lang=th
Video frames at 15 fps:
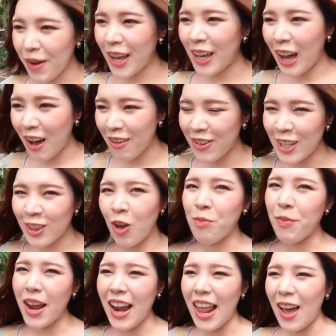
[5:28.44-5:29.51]
ไปคาเฟ่ต่อ
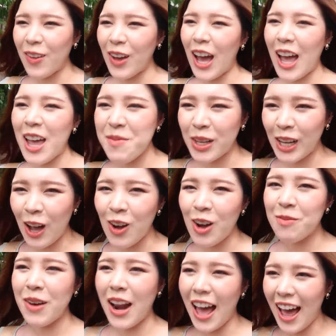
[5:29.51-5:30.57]
ไปแล้วนะคะให้มันเข้า
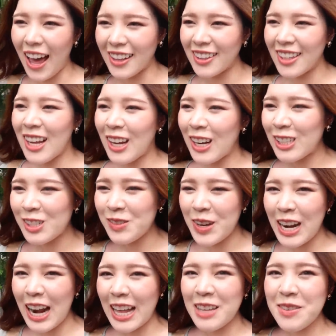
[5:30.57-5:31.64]
กับร้านเราจะ
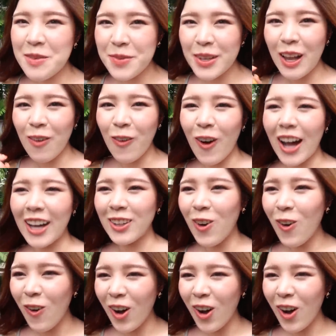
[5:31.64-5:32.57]
ไปร้านที่มันเป็นอะโวคาโด